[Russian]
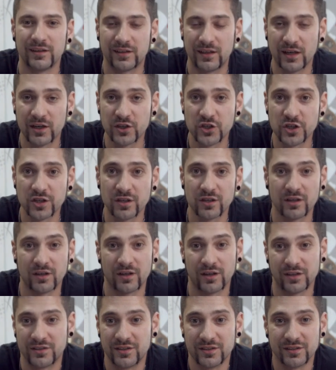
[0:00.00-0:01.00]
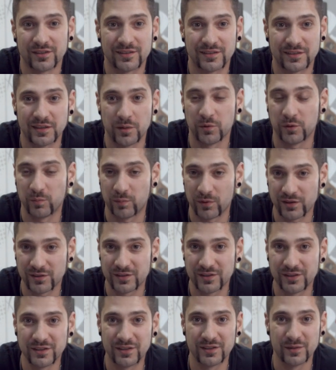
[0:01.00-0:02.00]
Также один из самых
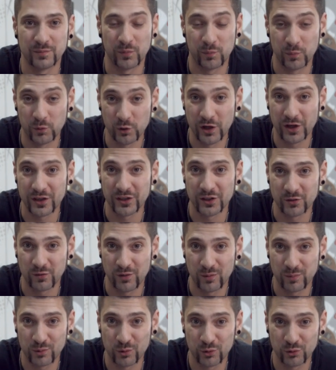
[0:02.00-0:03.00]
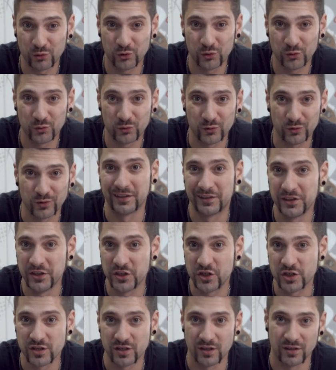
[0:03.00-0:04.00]
простых и популярных вопросов –
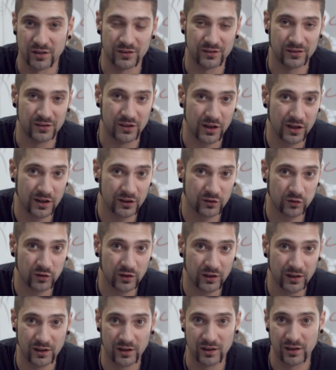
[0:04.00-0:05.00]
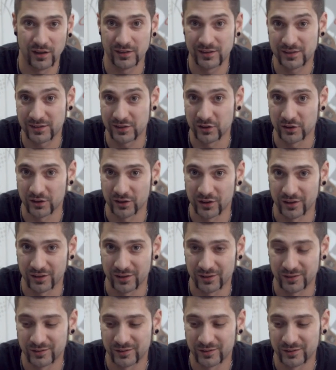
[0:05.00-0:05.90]
отличие Dragonfly от Stingray.